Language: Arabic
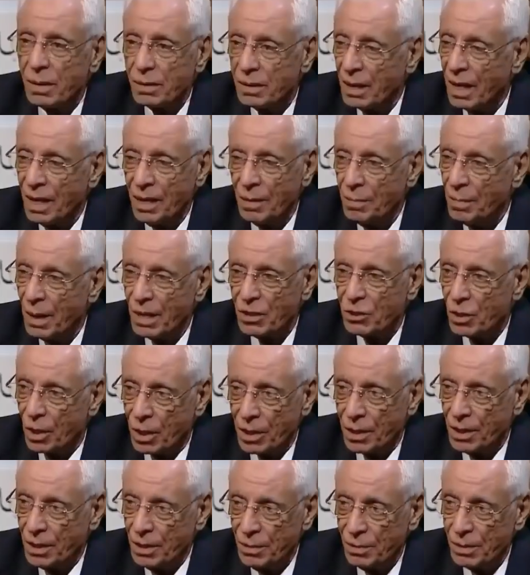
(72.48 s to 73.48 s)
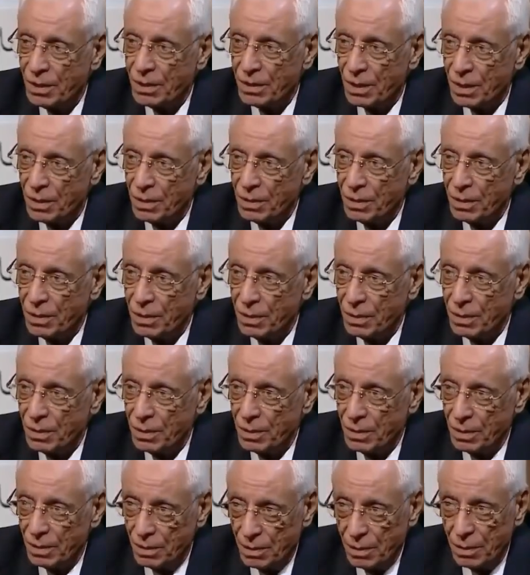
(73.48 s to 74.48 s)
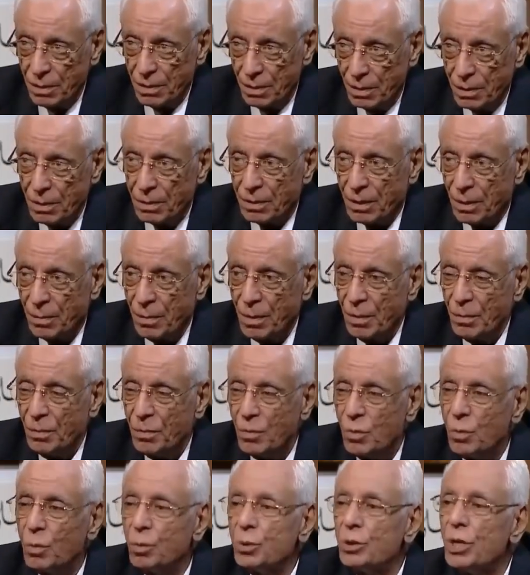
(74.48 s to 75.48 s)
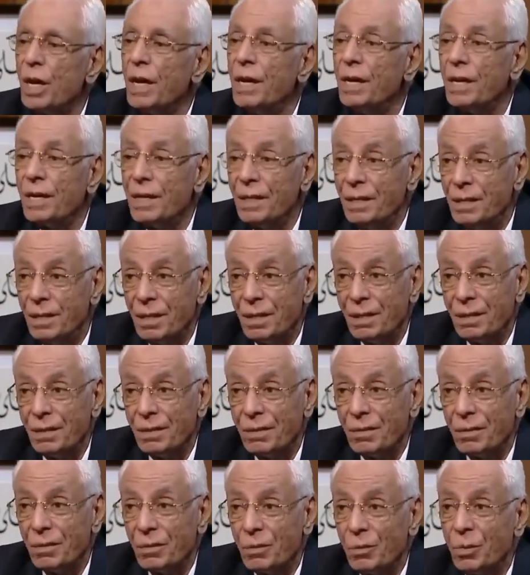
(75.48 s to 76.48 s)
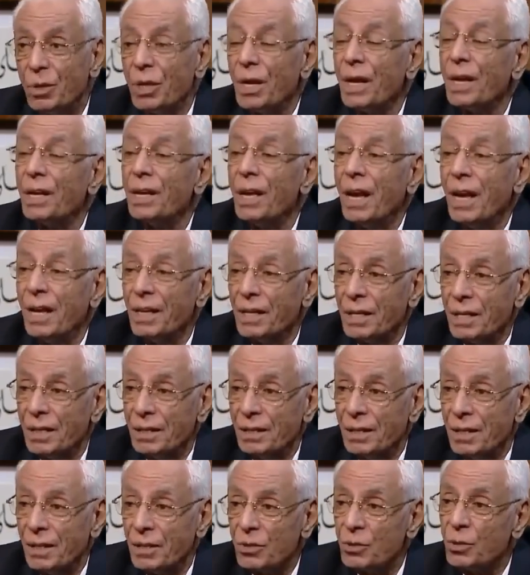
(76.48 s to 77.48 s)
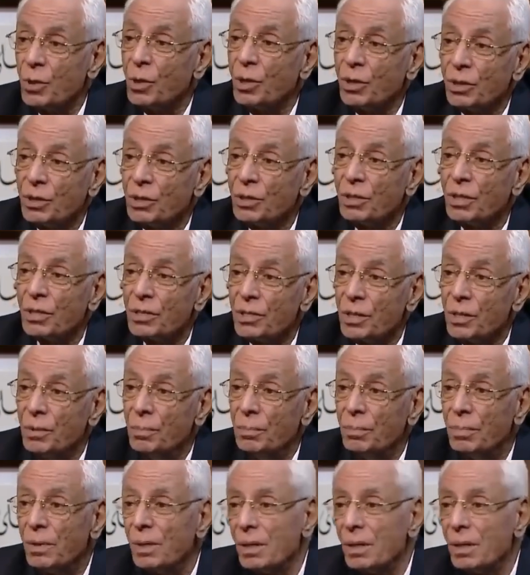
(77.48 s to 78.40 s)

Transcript: تحاليل ب 10 جنيه مثلا تمام وسهل جدا ويريحني جدا سرعه الترسيب